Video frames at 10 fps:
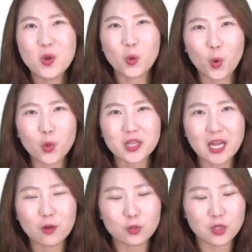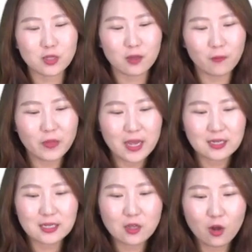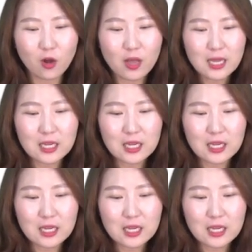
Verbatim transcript: 그렇게 따라오셔야 돼요. 그래서